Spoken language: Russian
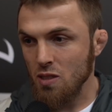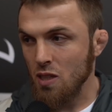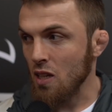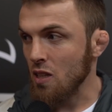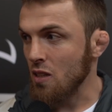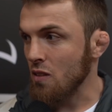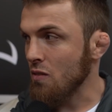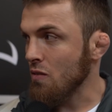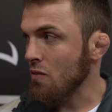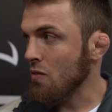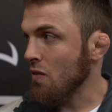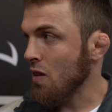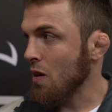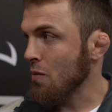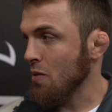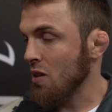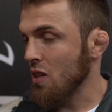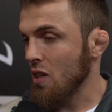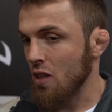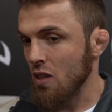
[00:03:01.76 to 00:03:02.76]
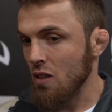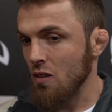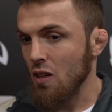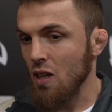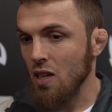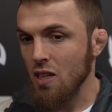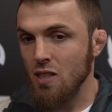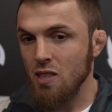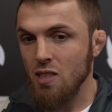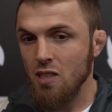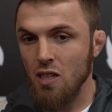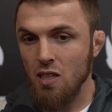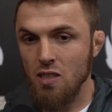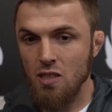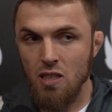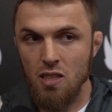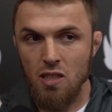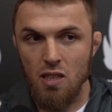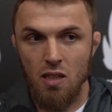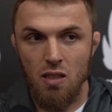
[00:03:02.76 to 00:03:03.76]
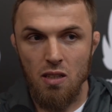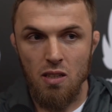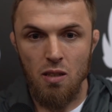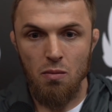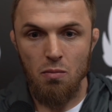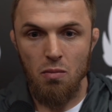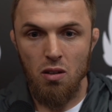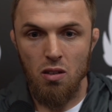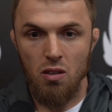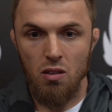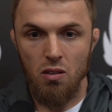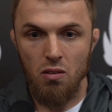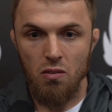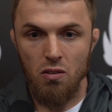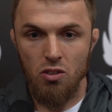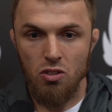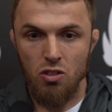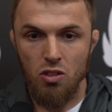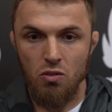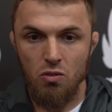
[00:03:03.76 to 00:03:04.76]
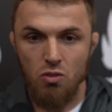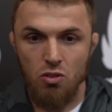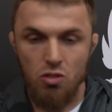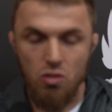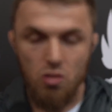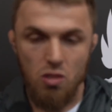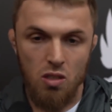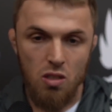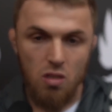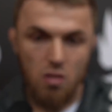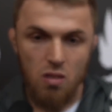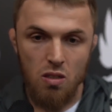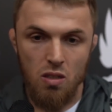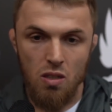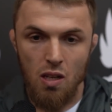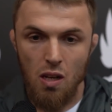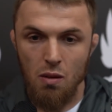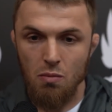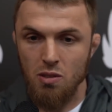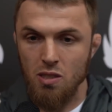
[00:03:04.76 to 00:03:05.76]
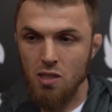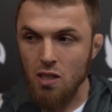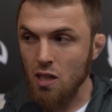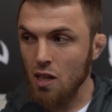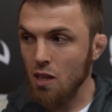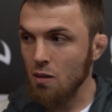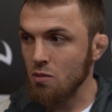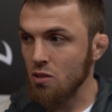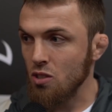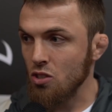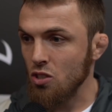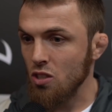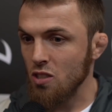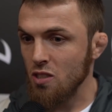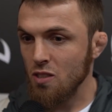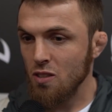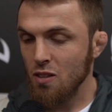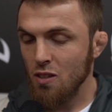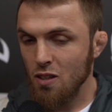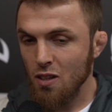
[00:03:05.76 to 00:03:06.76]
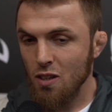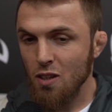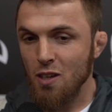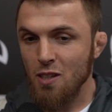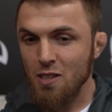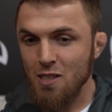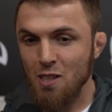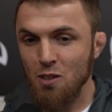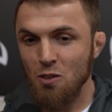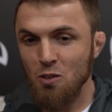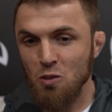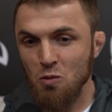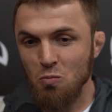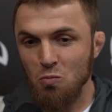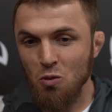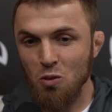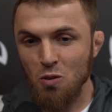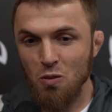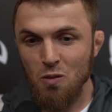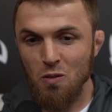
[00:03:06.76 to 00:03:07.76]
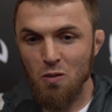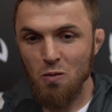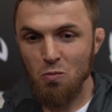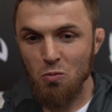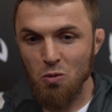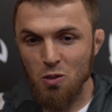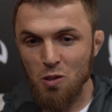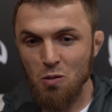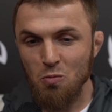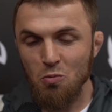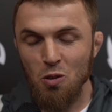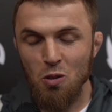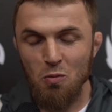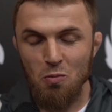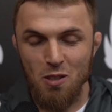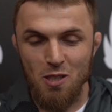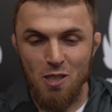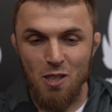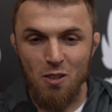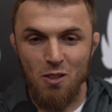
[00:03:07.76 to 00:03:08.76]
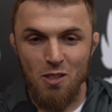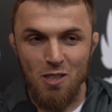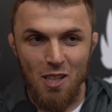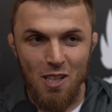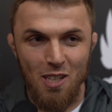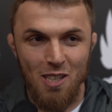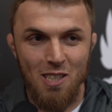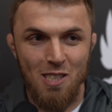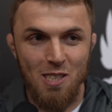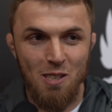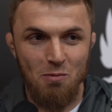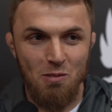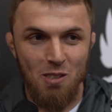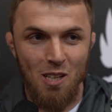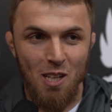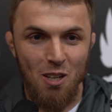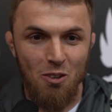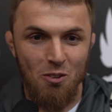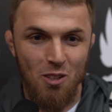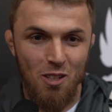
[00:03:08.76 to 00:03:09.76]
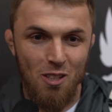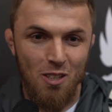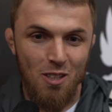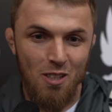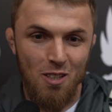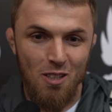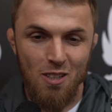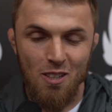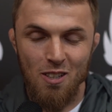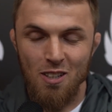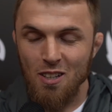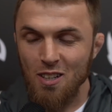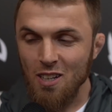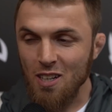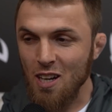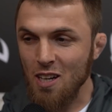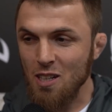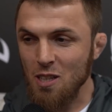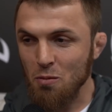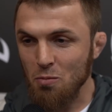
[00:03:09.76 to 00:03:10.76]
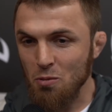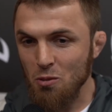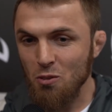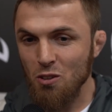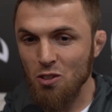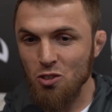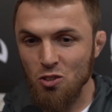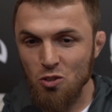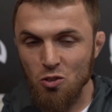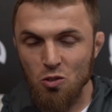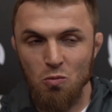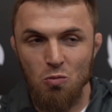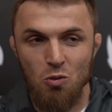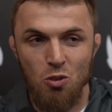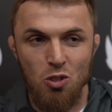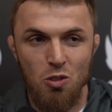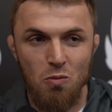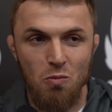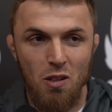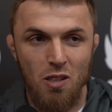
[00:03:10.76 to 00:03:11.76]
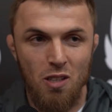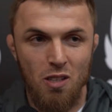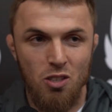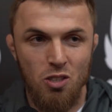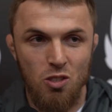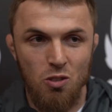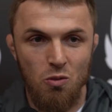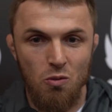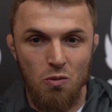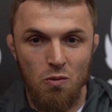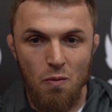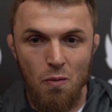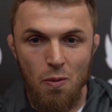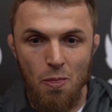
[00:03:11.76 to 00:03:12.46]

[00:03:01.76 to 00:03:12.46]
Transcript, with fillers: знаете, в Америке английский язык это немаловажная вещь. И как бы стараемся сейчас. Следующий бой, после боя постараюсь на английском заговорить, как-то привлечь еще больше болельщиков